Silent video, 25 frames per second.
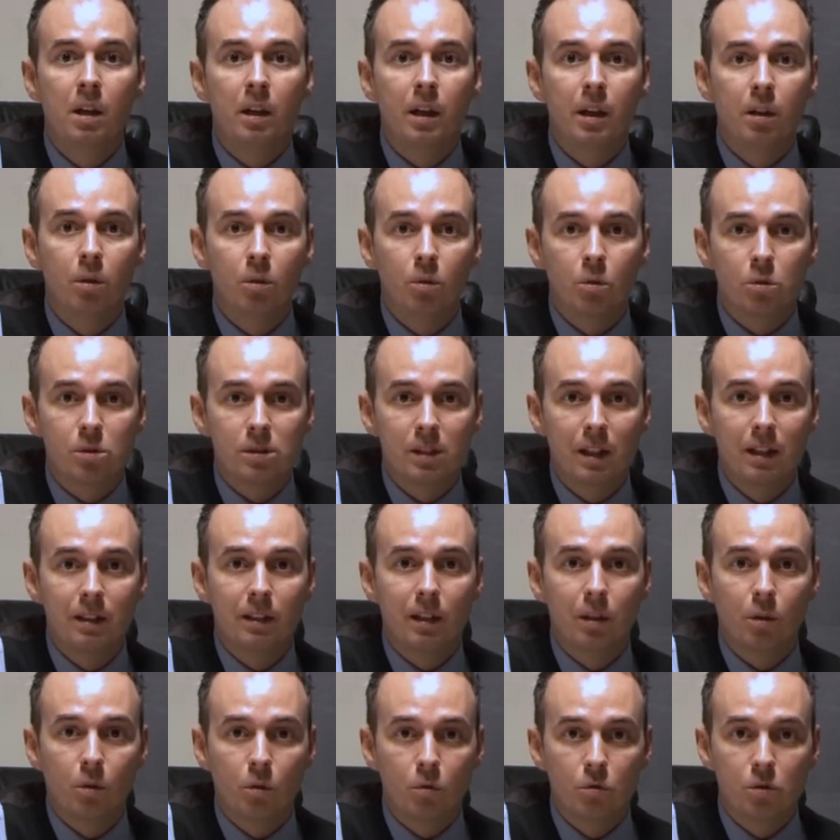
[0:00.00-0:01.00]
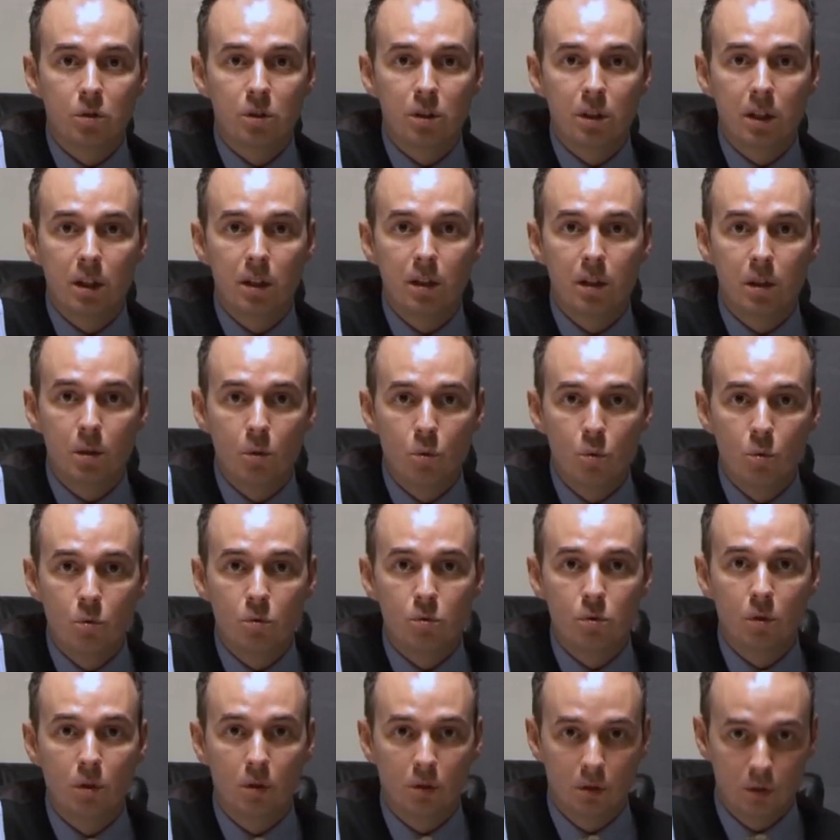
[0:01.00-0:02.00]
e nonostante consigli
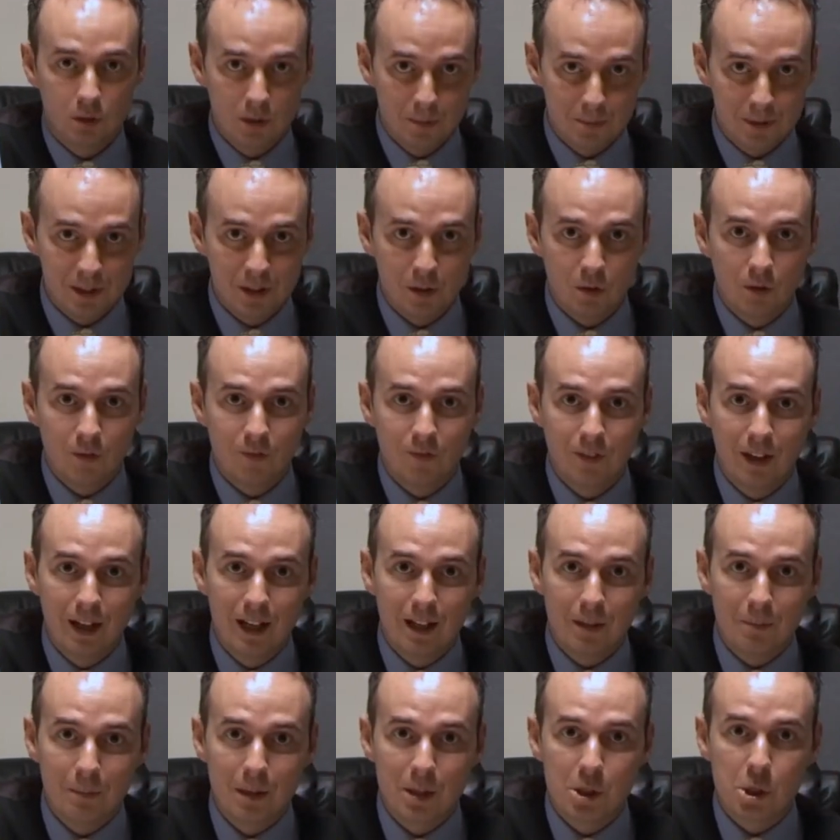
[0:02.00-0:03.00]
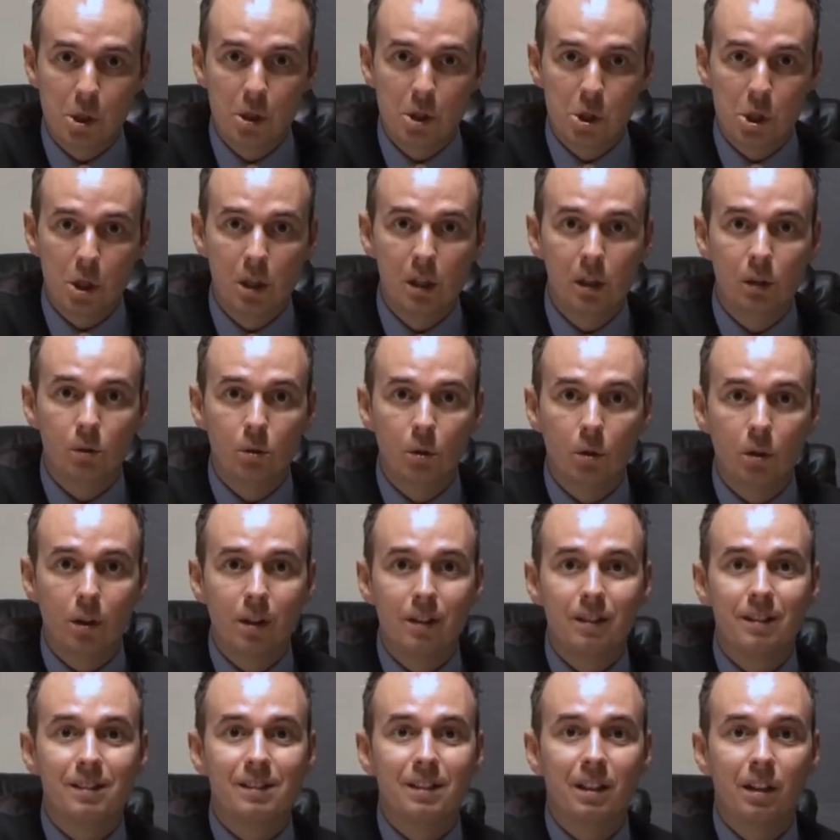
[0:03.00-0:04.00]
l'uso di psicofarmaci ai
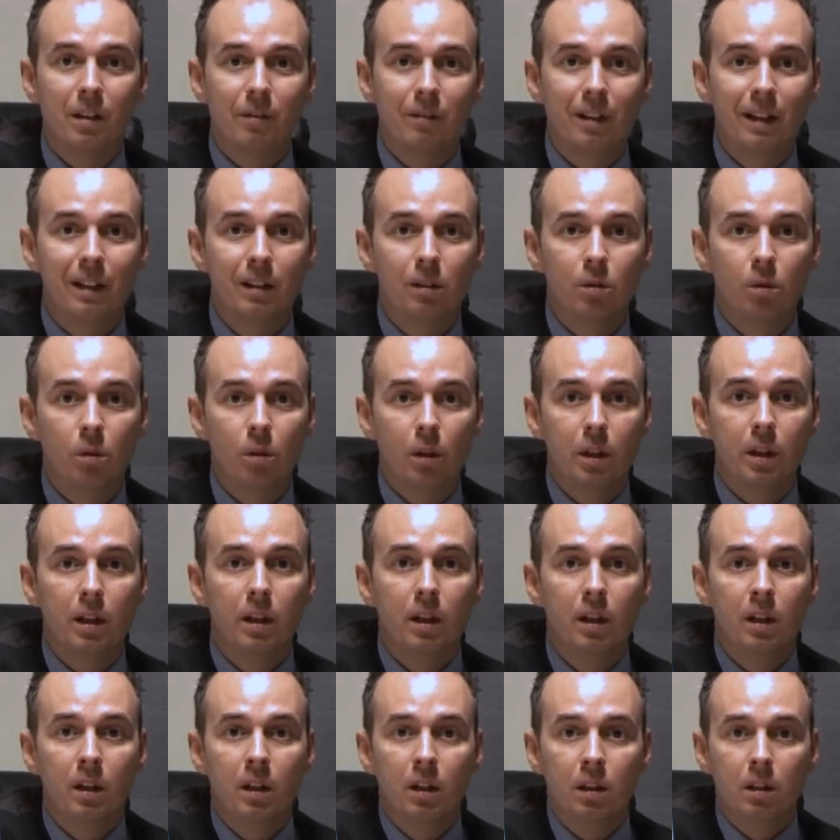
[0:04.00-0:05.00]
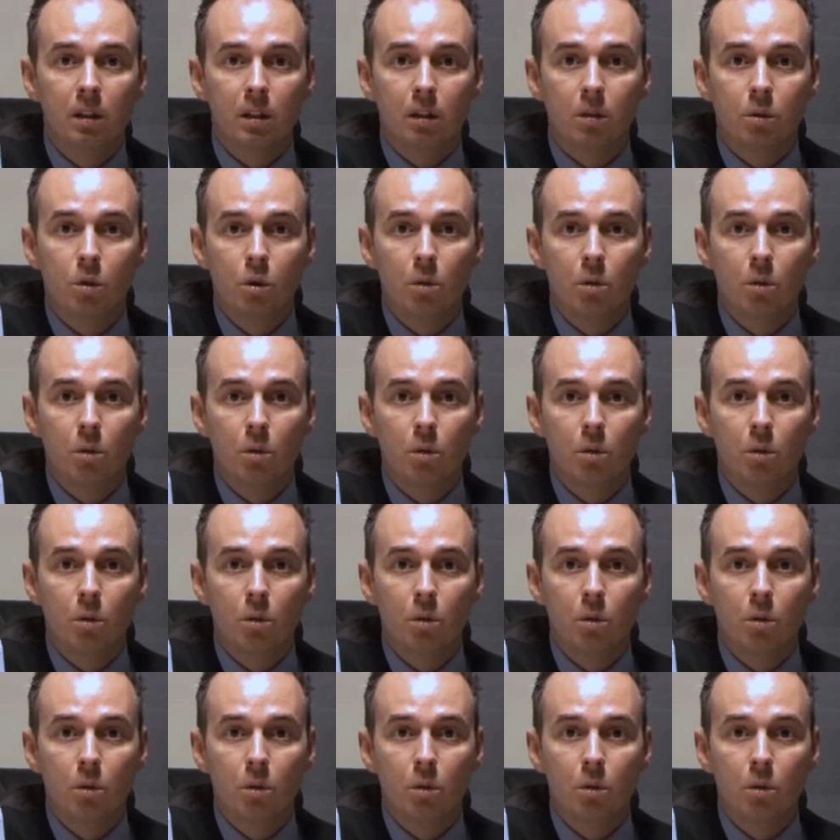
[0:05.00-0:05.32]
genitori descrivendoli eh,